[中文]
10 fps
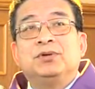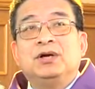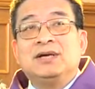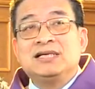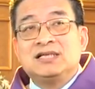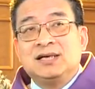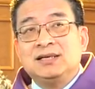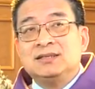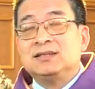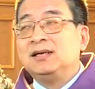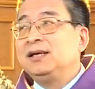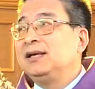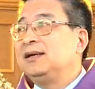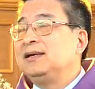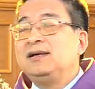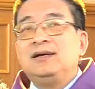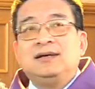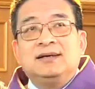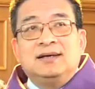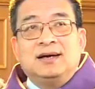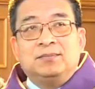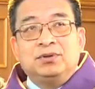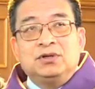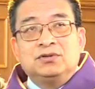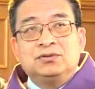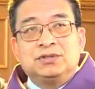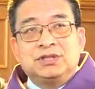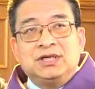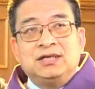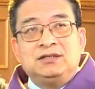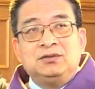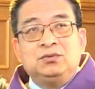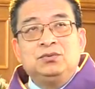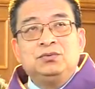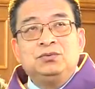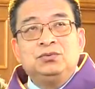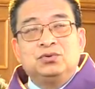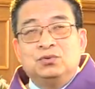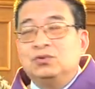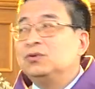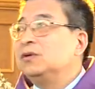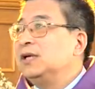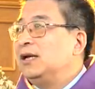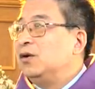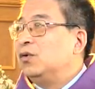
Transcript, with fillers: 葡萄园指向以色列，啊，葡萄树指向基督徒。